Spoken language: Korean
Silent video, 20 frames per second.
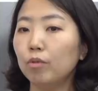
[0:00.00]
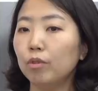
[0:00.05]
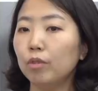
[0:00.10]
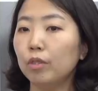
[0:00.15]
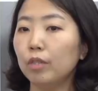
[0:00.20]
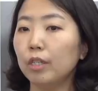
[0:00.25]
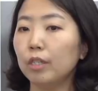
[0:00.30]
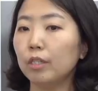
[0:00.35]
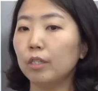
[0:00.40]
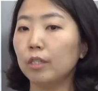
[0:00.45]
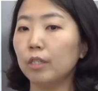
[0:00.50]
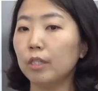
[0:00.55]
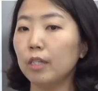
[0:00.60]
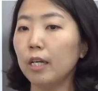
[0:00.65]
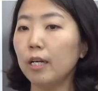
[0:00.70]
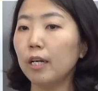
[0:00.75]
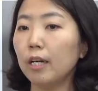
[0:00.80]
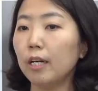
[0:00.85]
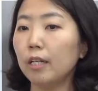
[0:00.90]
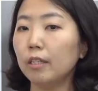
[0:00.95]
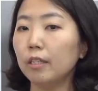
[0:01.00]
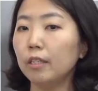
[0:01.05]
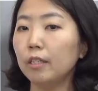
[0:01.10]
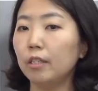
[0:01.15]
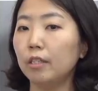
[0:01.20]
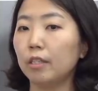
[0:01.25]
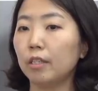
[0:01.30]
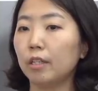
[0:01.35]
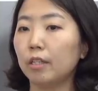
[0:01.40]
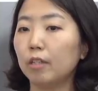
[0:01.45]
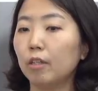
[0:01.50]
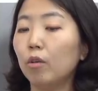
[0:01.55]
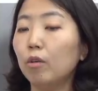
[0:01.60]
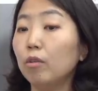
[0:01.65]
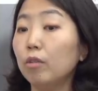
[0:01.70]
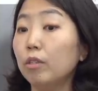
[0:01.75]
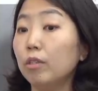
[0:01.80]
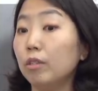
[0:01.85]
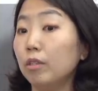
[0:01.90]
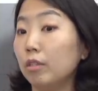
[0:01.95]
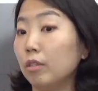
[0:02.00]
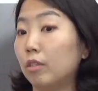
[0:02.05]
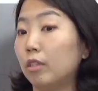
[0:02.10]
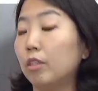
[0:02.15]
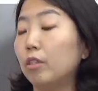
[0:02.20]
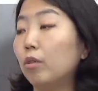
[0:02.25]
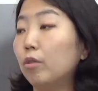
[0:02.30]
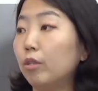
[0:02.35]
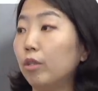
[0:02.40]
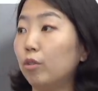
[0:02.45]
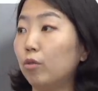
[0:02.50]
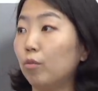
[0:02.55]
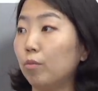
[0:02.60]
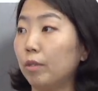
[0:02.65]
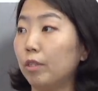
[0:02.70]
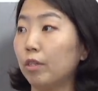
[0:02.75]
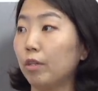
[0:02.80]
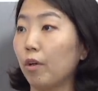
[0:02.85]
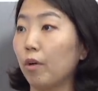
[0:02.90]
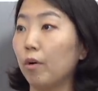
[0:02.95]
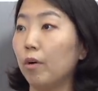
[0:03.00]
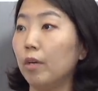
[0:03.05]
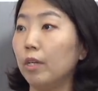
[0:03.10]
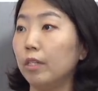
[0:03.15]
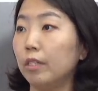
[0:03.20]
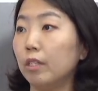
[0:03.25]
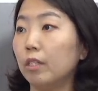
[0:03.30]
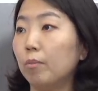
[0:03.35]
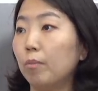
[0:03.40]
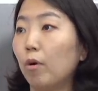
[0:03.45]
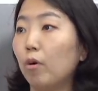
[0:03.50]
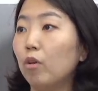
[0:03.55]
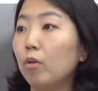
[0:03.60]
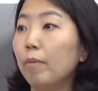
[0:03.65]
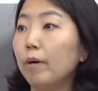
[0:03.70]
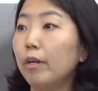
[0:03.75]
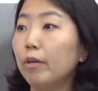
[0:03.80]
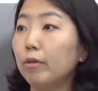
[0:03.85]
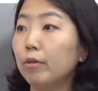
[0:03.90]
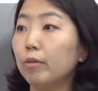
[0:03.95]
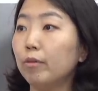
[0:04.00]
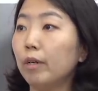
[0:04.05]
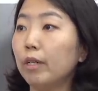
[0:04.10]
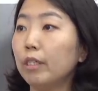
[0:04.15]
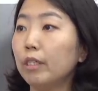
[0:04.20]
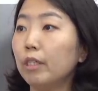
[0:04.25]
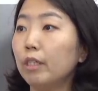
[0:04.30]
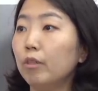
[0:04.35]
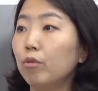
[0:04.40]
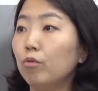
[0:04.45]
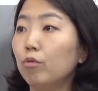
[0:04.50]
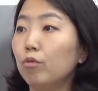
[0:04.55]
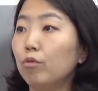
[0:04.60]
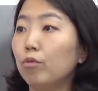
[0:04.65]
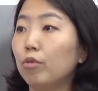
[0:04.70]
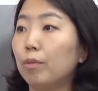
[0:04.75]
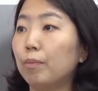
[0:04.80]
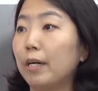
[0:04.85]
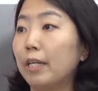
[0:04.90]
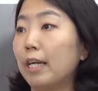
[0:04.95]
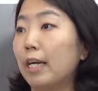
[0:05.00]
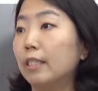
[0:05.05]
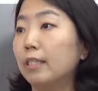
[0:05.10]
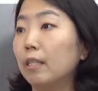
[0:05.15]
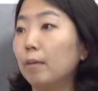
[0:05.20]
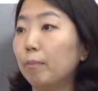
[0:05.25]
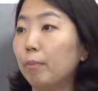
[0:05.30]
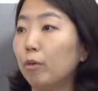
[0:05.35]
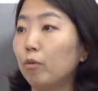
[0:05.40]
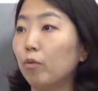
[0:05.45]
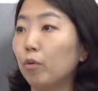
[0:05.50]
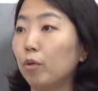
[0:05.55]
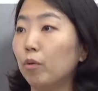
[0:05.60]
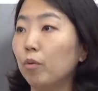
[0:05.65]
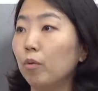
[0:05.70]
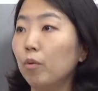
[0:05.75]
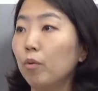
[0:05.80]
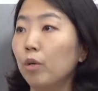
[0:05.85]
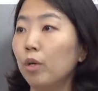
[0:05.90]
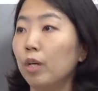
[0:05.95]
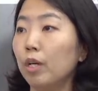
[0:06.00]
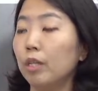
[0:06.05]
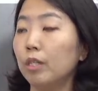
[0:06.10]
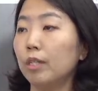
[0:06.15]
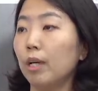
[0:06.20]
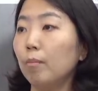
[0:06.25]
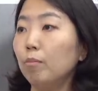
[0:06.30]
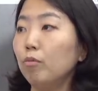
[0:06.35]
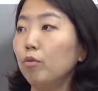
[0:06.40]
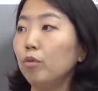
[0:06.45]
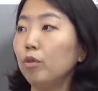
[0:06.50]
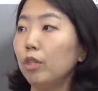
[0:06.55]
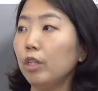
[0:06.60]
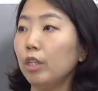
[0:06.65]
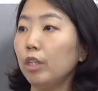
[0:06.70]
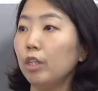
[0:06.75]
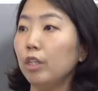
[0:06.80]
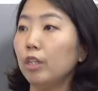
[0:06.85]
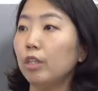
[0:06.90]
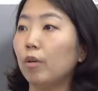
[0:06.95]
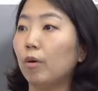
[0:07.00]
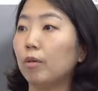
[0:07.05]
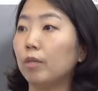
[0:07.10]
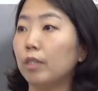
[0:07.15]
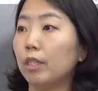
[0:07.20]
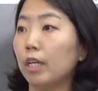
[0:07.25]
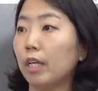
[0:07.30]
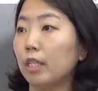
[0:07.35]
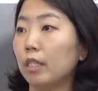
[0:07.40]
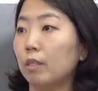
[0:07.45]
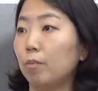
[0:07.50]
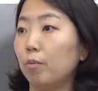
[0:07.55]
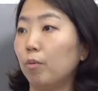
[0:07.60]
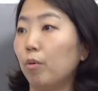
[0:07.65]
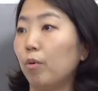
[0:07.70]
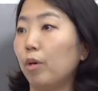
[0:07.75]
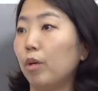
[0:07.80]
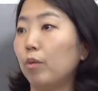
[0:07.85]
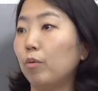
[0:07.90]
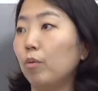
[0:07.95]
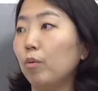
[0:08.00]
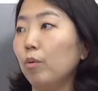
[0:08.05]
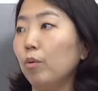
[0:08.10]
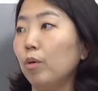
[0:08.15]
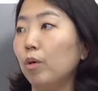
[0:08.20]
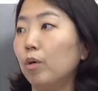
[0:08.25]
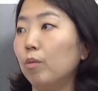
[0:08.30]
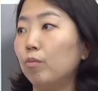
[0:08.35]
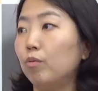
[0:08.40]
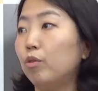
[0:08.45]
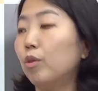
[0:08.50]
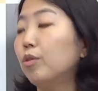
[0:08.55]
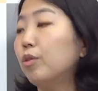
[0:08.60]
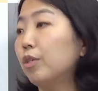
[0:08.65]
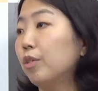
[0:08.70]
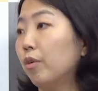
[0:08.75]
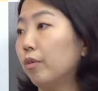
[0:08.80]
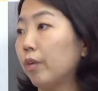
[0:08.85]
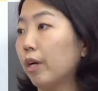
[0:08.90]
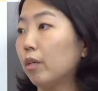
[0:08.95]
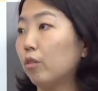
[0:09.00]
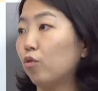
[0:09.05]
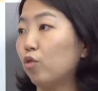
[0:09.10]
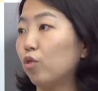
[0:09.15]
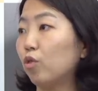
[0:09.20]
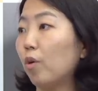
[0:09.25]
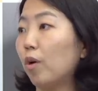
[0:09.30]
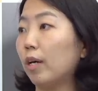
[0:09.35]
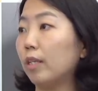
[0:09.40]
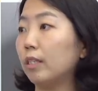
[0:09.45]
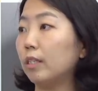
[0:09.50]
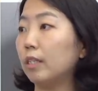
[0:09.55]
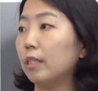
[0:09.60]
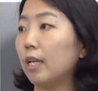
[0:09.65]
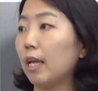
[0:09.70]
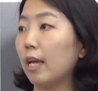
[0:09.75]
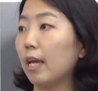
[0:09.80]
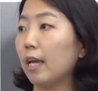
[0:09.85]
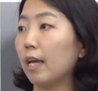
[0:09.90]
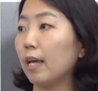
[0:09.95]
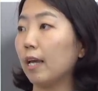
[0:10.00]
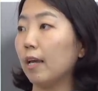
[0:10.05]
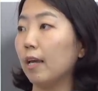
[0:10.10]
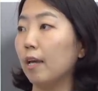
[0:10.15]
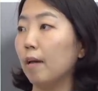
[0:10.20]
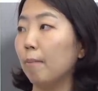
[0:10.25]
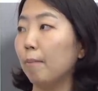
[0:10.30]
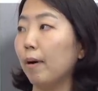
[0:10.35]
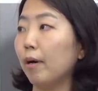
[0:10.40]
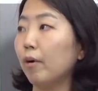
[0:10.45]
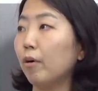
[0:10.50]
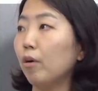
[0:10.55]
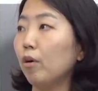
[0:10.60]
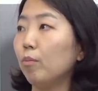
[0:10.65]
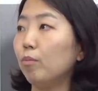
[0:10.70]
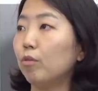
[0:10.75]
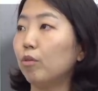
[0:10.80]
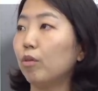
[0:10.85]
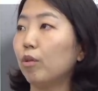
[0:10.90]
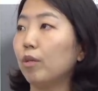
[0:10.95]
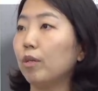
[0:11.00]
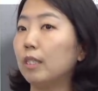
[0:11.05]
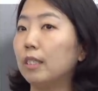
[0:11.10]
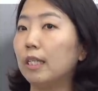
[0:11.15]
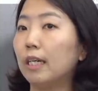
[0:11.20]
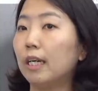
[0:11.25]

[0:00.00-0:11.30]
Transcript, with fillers: 분들의 생각은 이제 네. 그런 근거들이 좀 있어요. 네. 지금 변이 바이러스 확산도 많이 안 잡히고 있고 음. 3분기 경제 지표에도 부정적 영향을 줄 것 같은데 네. 8월부터